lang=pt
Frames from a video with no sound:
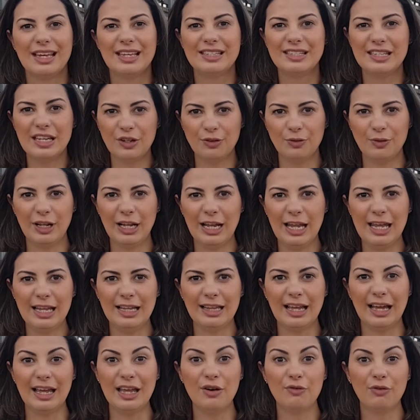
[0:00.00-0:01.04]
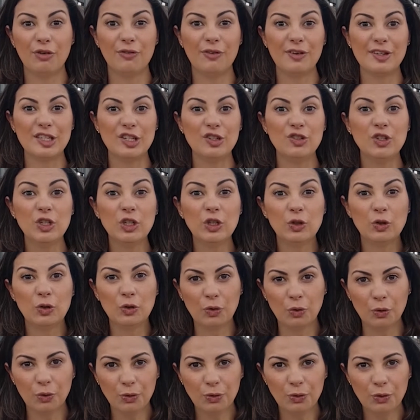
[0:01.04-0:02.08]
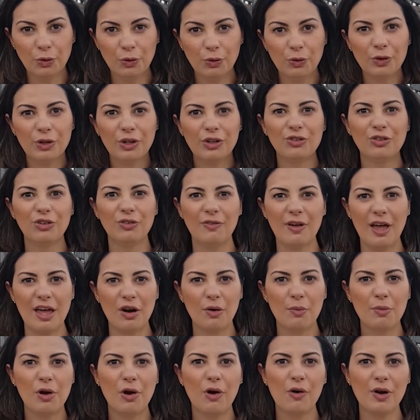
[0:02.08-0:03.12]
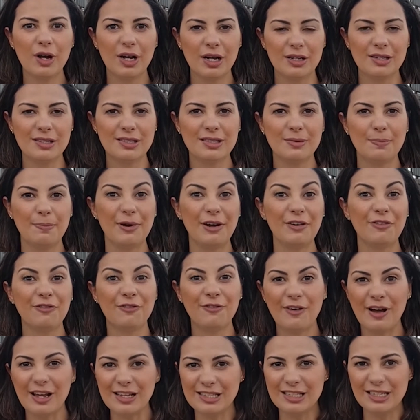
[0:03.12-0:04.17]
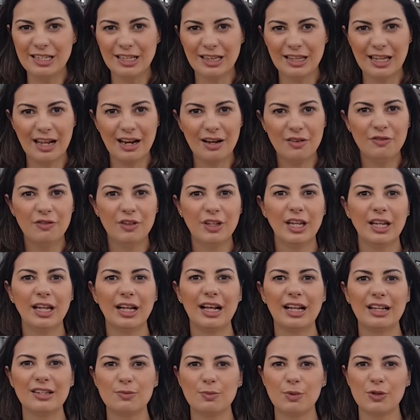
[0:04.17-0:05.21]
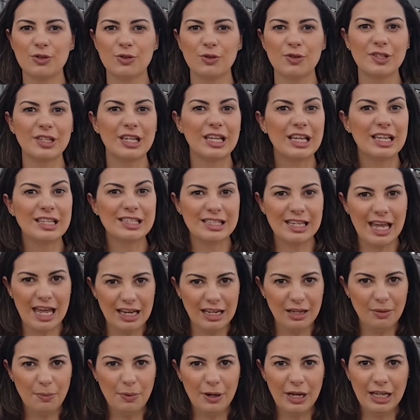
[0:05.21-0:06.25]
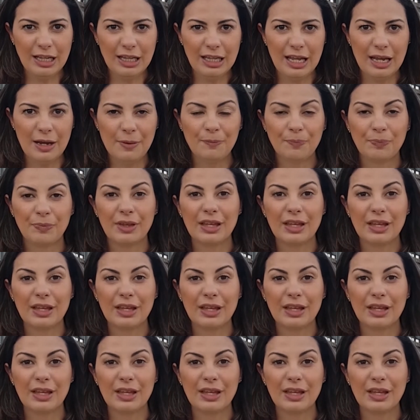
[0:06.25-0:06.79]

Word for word: Sendo eleita, eu vou fazer de tudo o que estiver ao meu alcance para facilitar a vida daquelas pessoas que quiserem empreender,